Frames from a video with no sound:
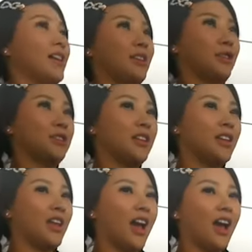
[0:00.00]
gitu jadi
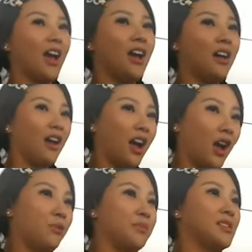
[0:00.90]
ya
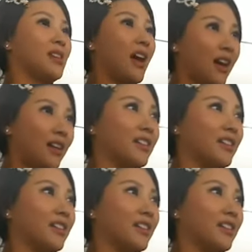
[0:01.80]
kalau bisa